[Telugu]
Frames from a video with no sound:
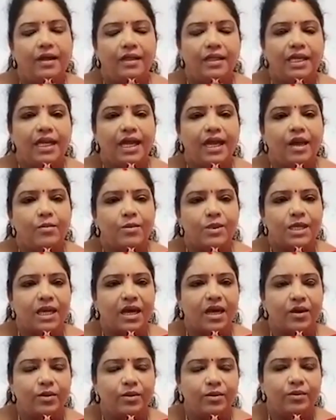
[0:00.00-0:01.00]
అందరికీ
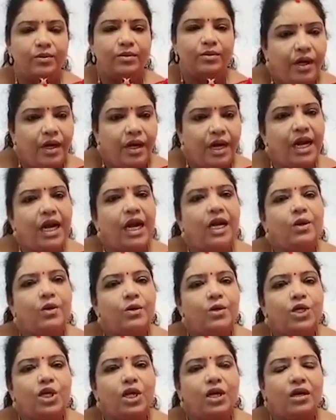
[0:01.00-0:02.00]
నమస్కారం నిన్నటి
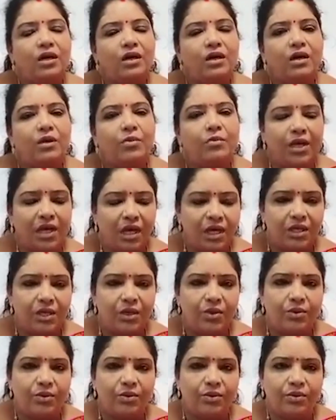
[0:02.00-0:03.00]
నుంచి
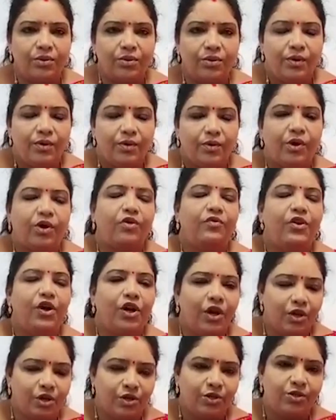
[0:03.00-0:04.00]
మీరందరూ ఒక
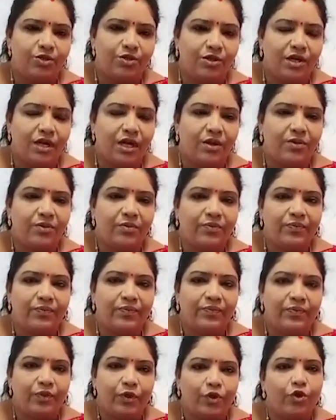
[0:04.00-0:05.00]
వీడియో చూస్తున్నారు
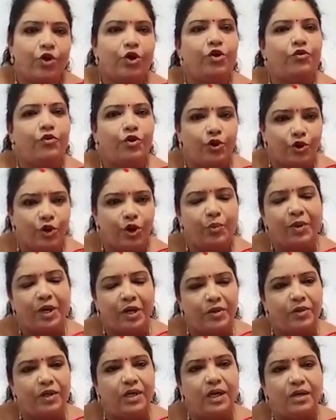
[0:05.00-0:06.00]
కొన్ని ఫోటోలు
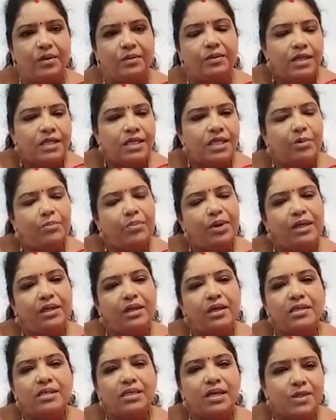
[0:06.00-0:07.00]
పెడుతున్నారు సభ్యత
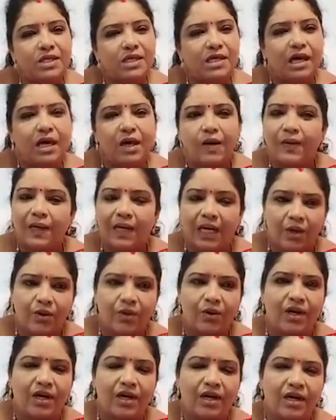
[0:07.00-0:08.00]
సంస్కారం
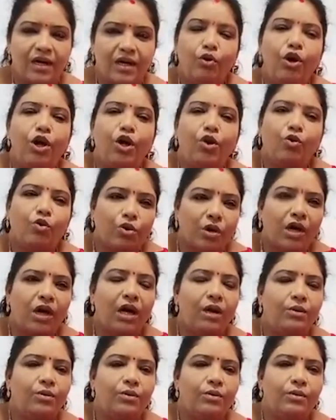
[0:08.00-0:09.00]
లేకుండా కొన్ని
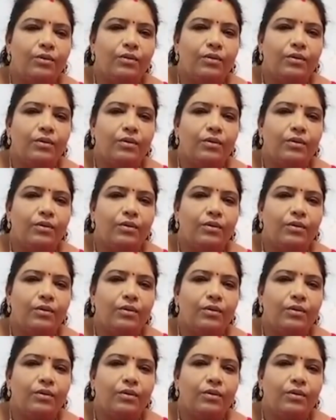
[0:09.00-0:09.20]
కుక్కలు